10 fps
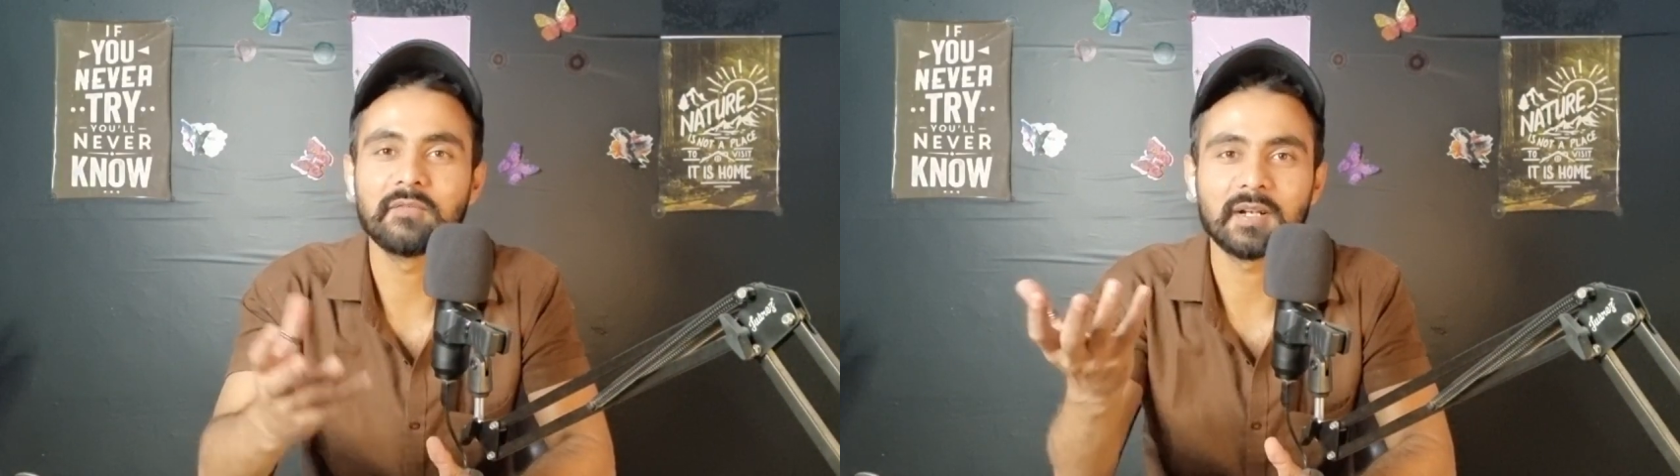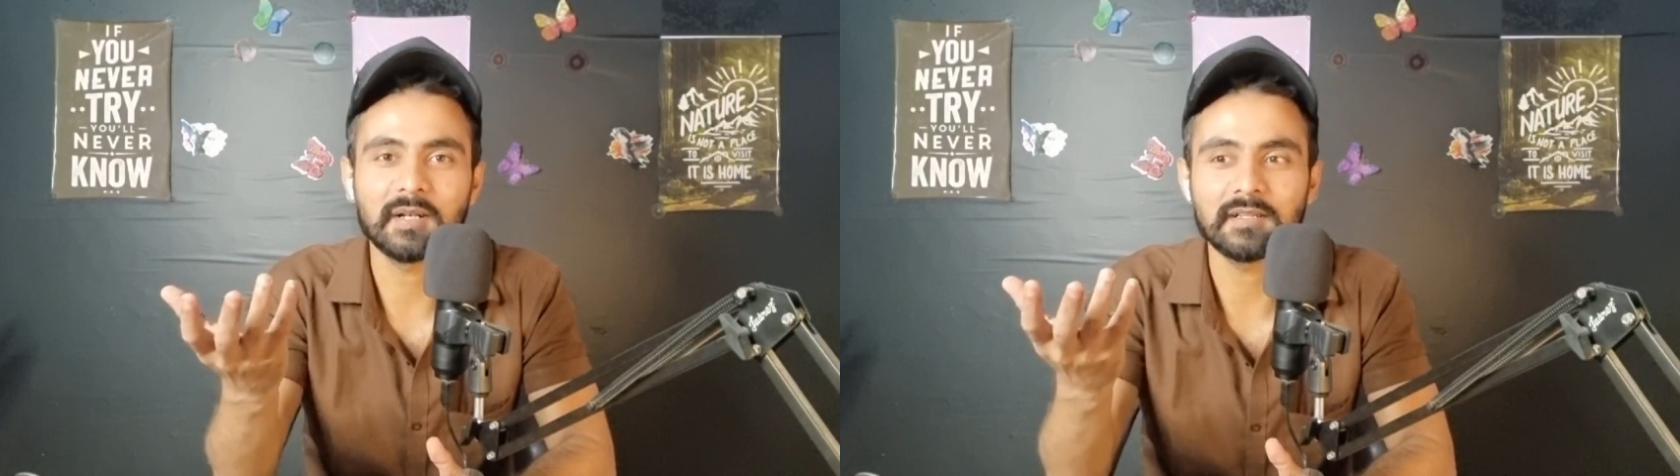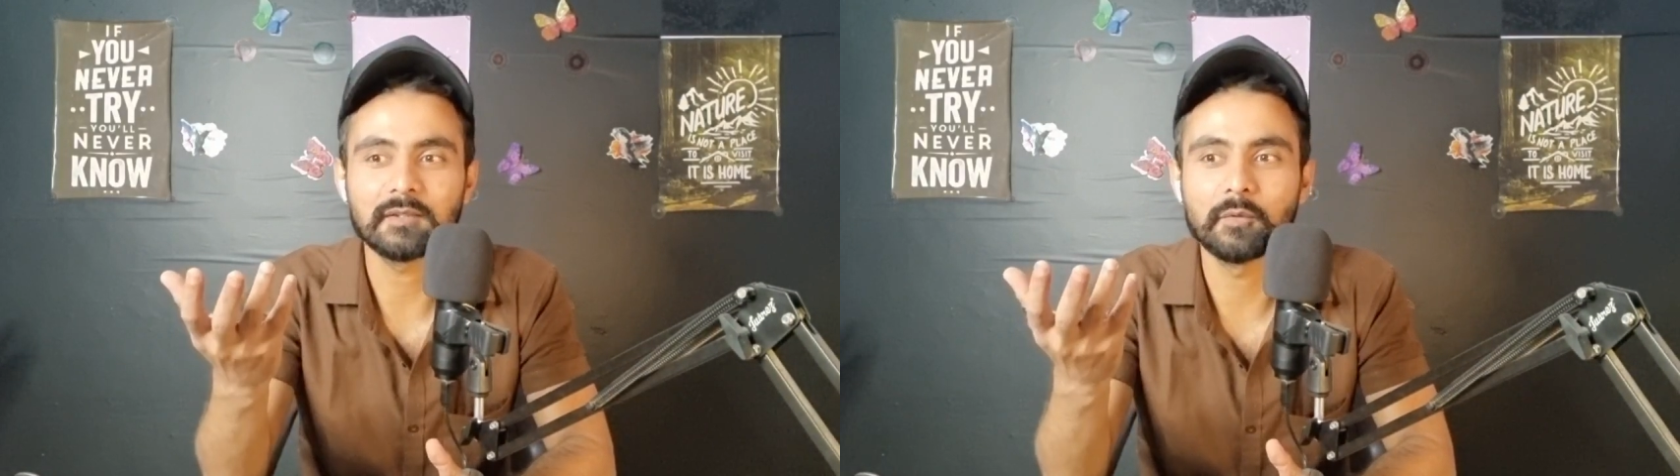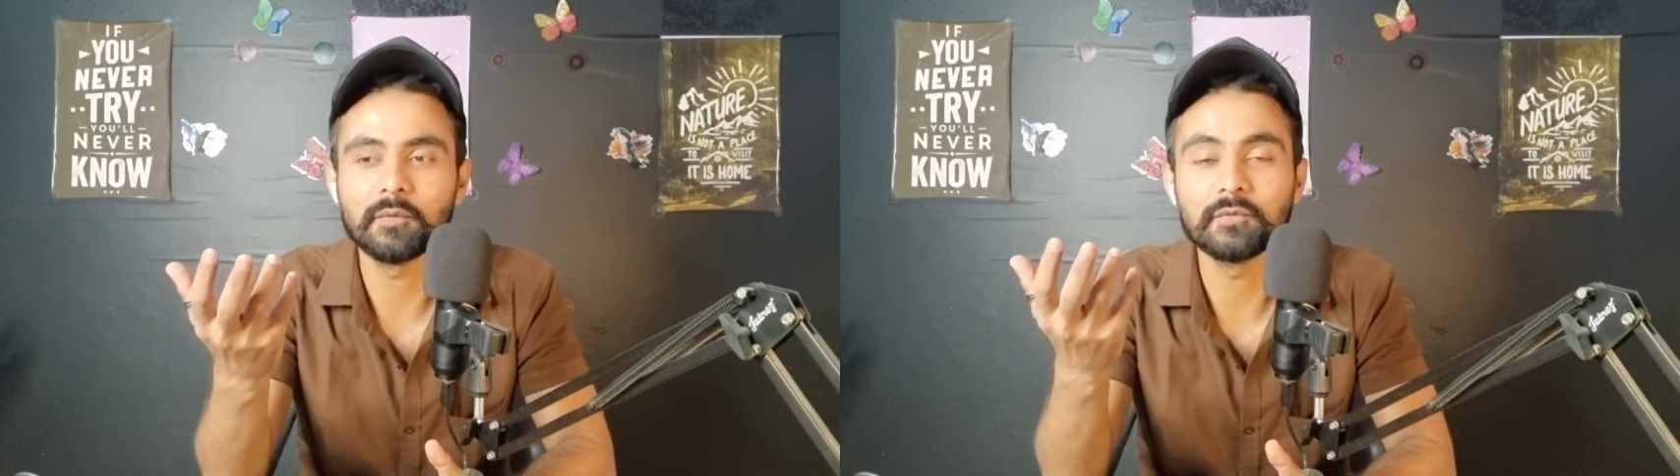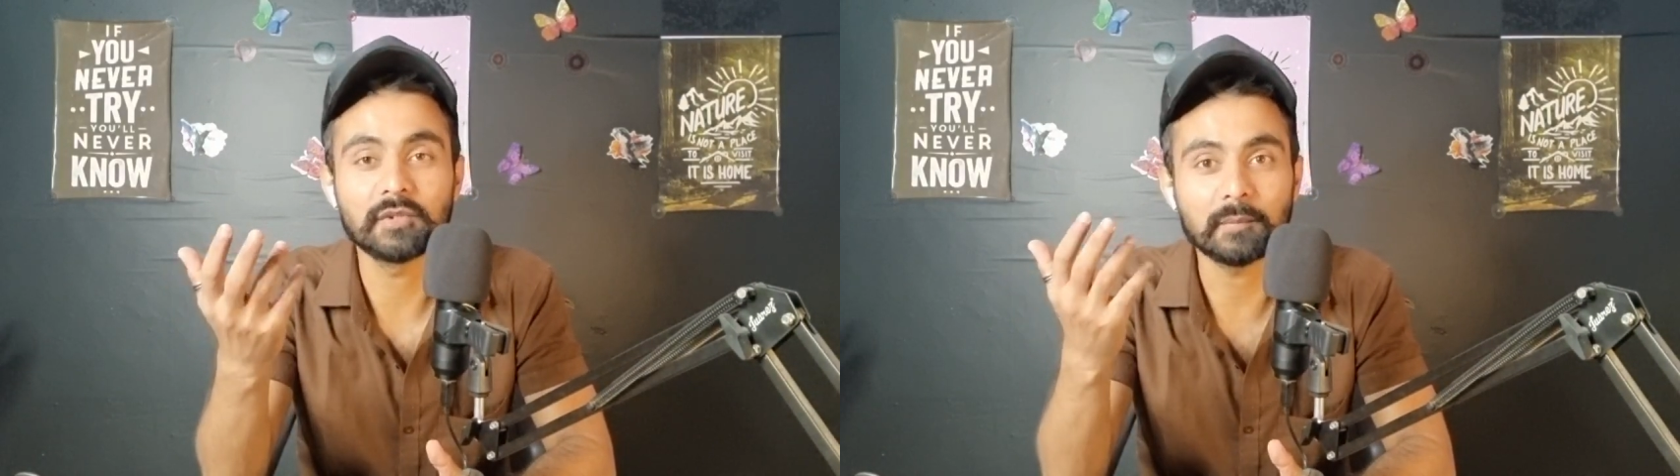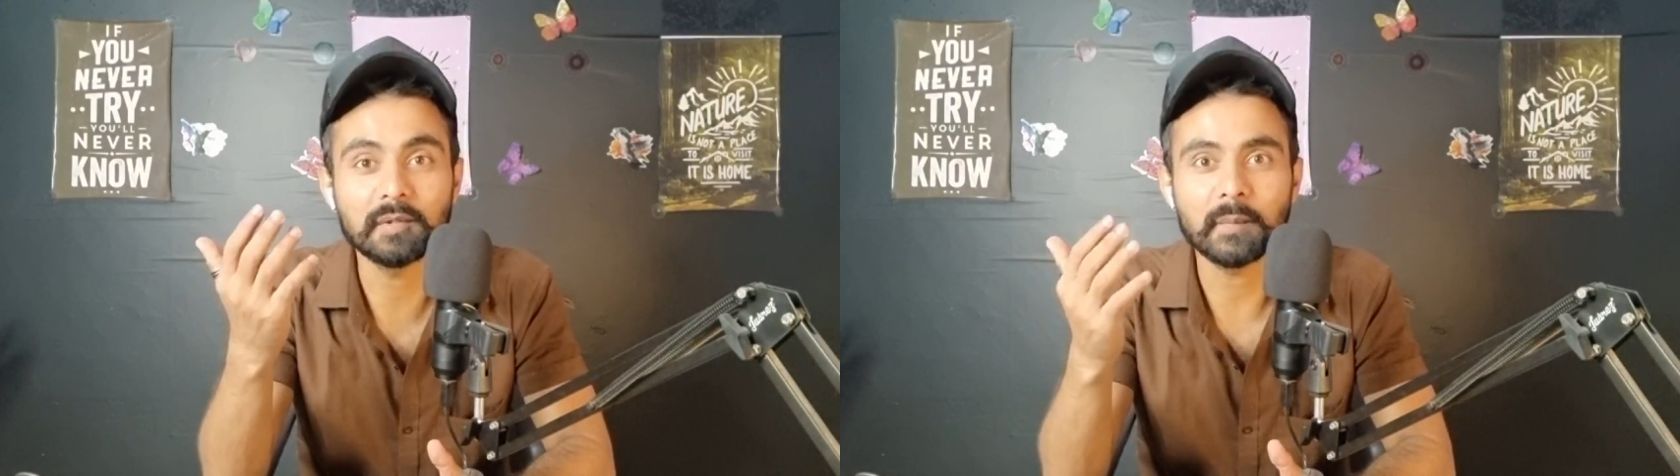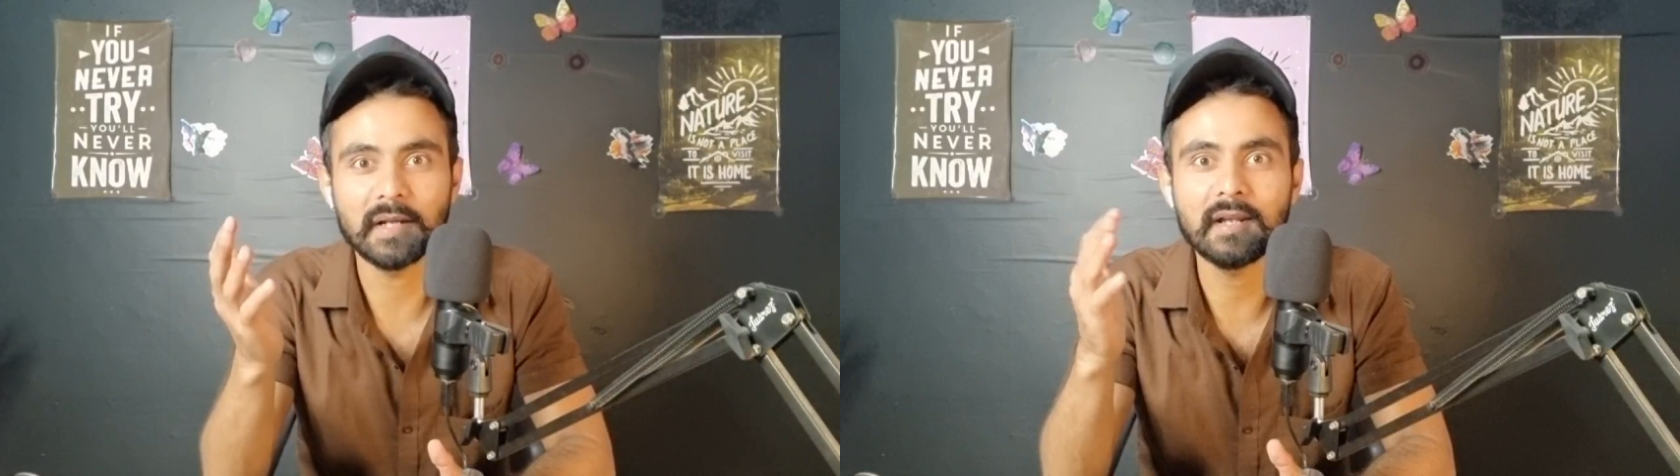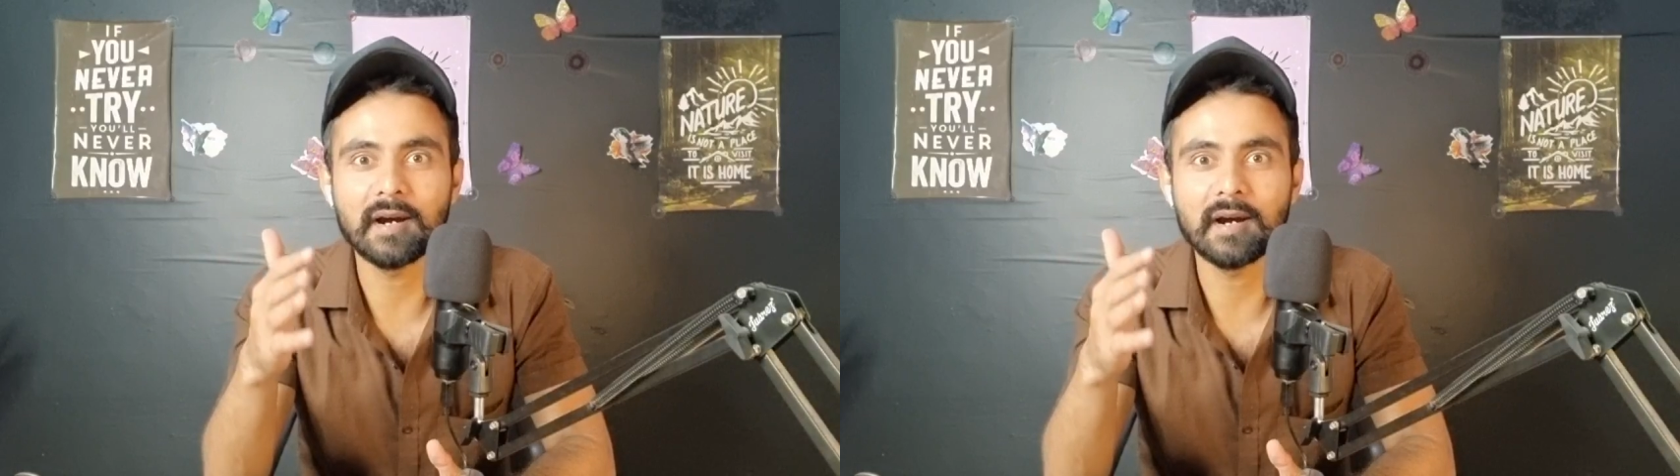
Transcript: वर्कर्स वो सबसे पहले